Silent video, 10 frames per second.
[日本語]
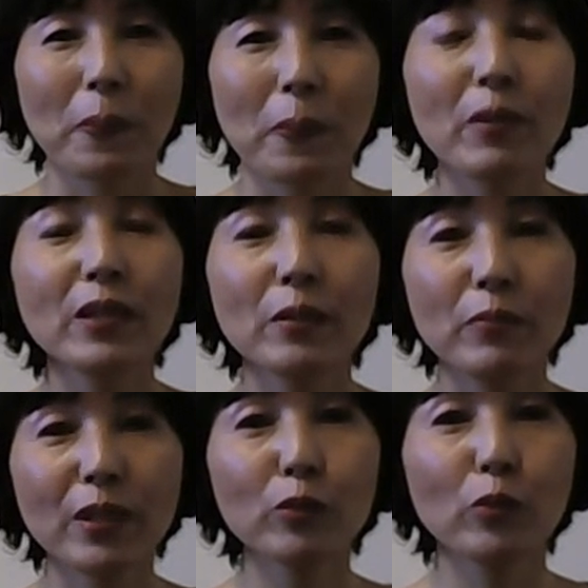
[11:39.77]
目に
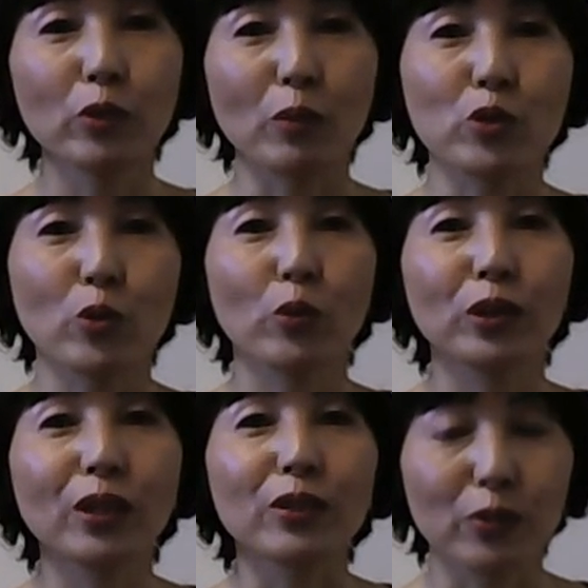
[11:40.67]
見えるものはもうしょうが
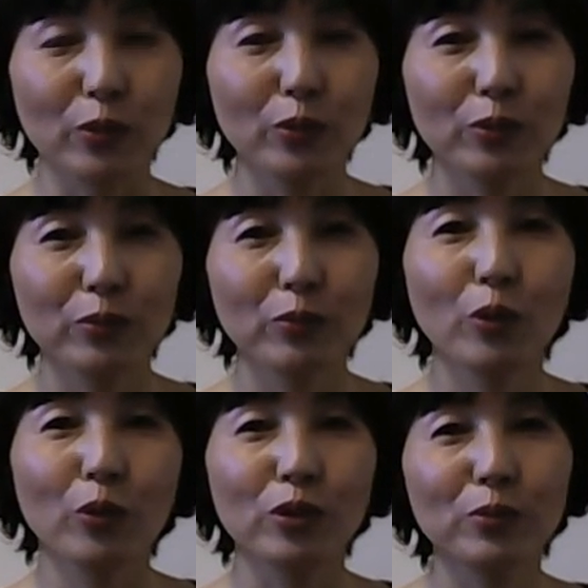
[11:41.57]
ないですよ
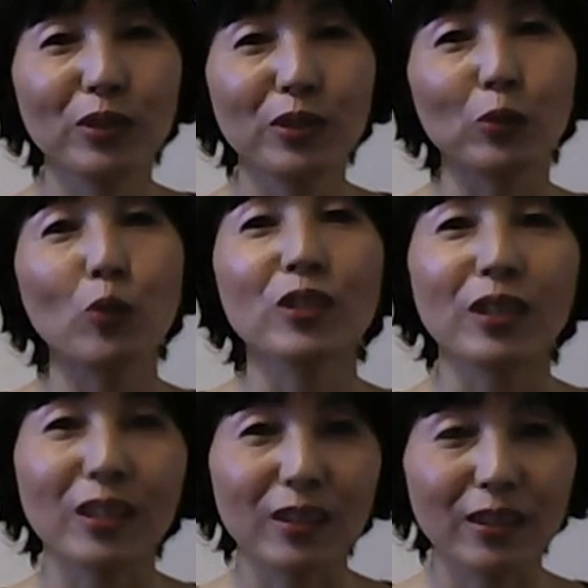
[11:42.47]
もう自分から遠ざ
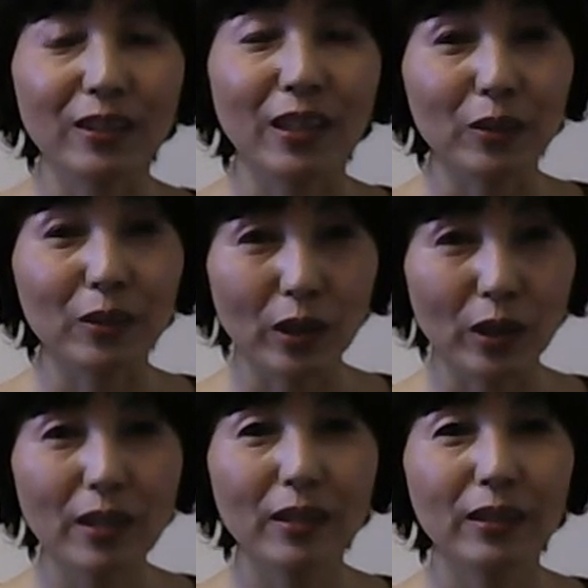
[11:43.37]
けたりとか
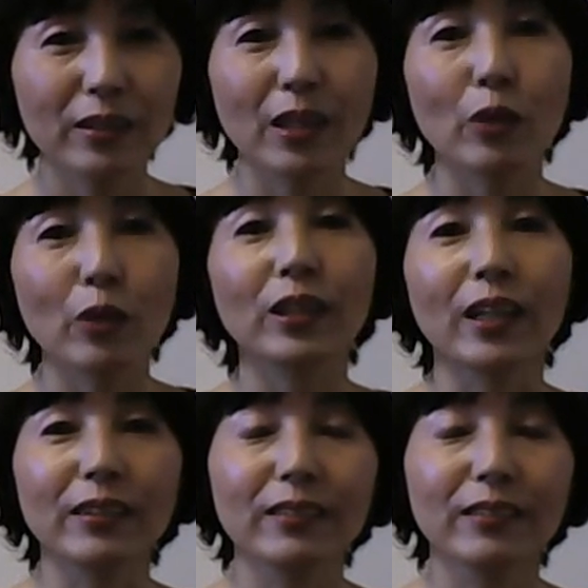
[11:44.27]
ね近寄らな
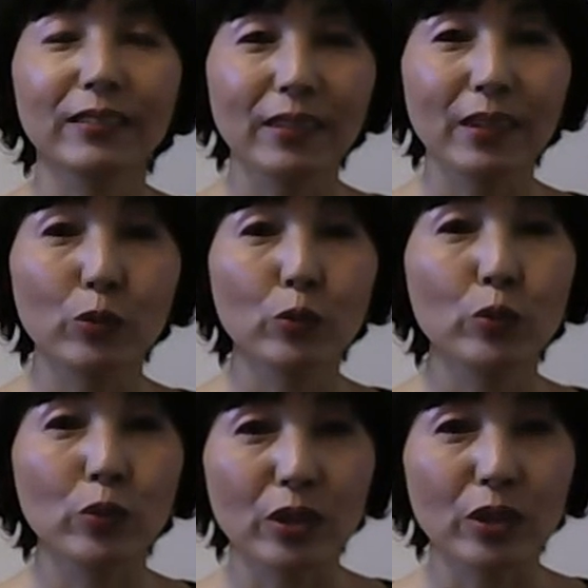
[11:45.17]
いっていうふ
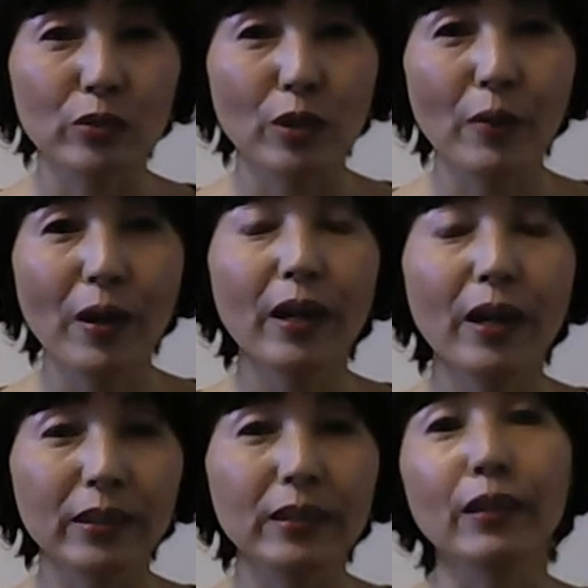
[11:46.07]
うにすれば
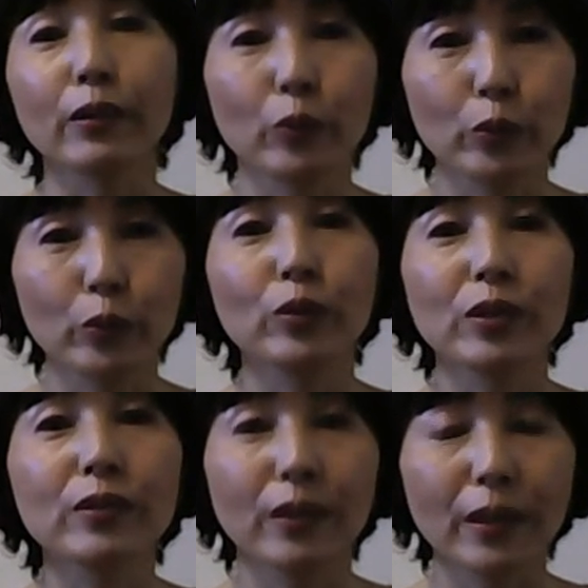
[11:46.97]
いいだけのことで
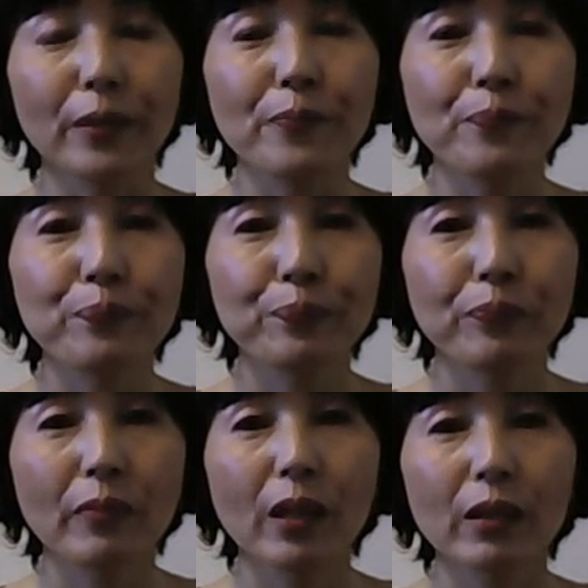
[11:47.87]
すから
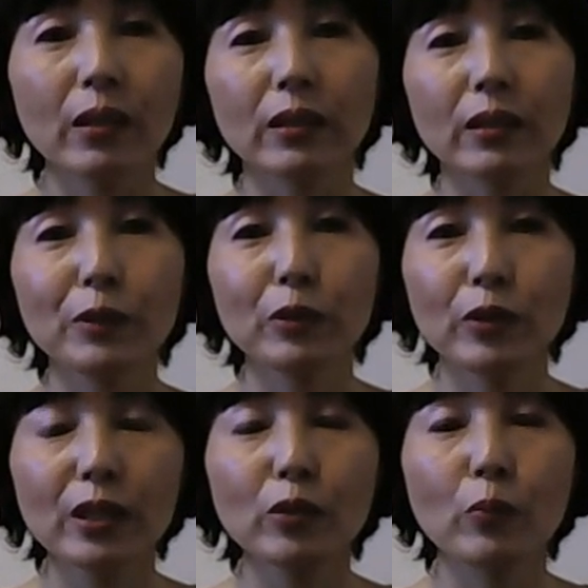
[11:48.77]
ただ頭の
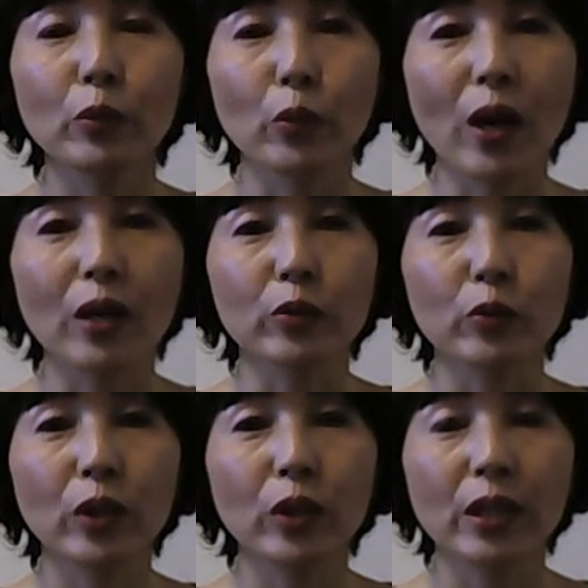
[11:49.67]
中のものは
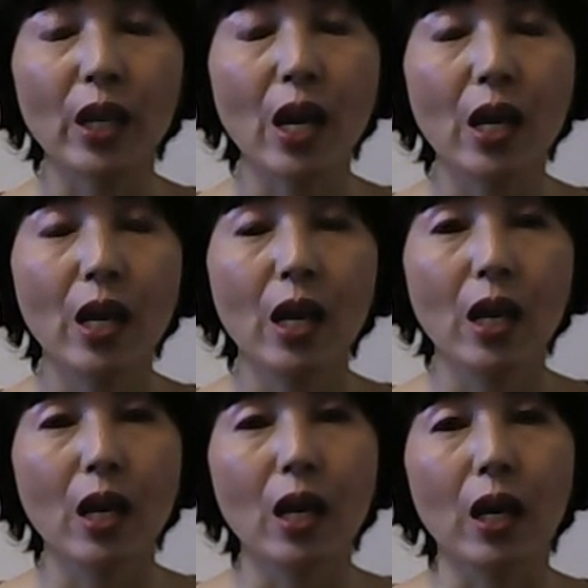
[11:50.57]
そうやって
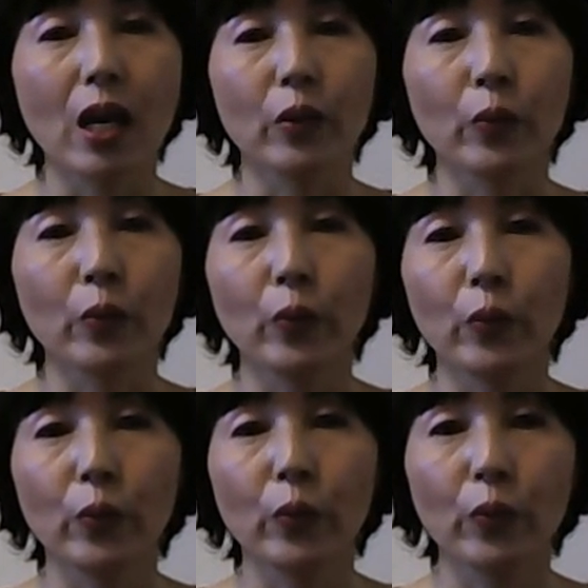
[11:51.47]
あのー
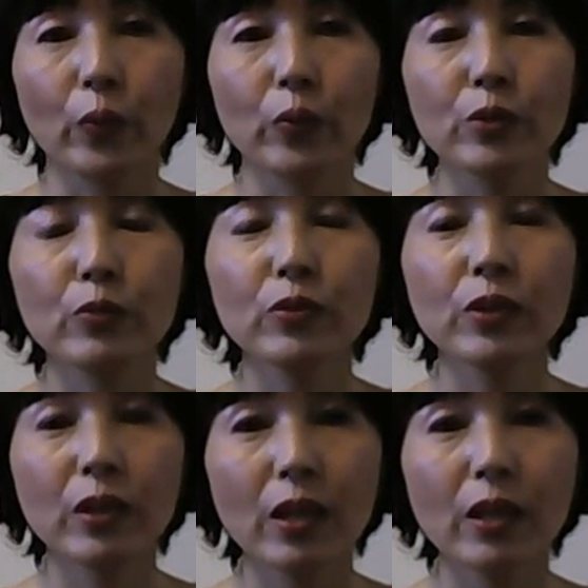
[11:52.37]
自分
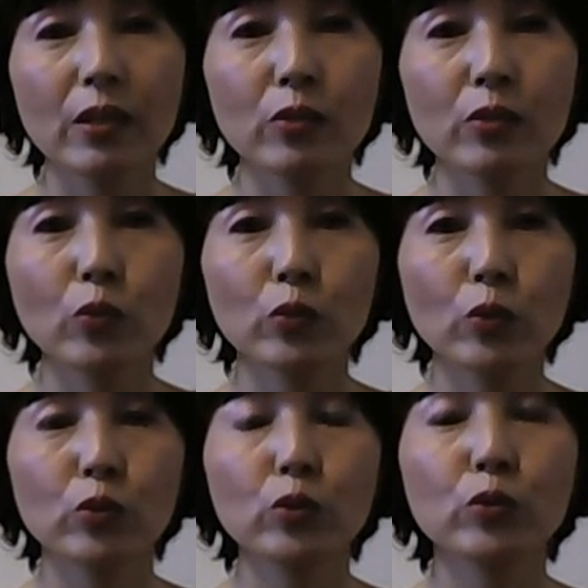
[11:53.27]
でね想
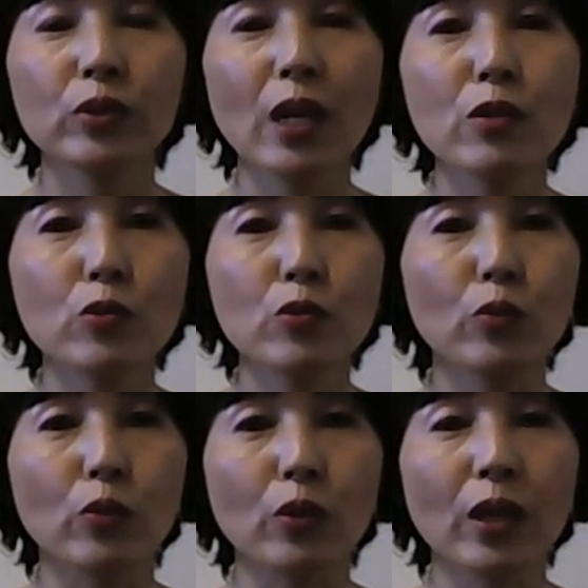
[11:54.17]
像する対象
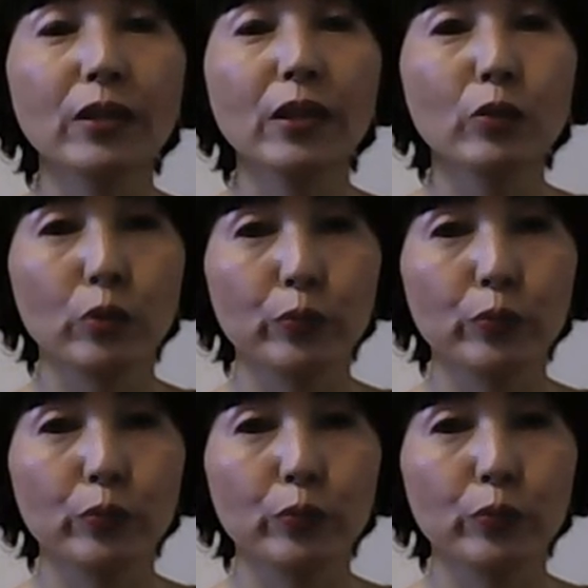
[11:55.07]
を変えていく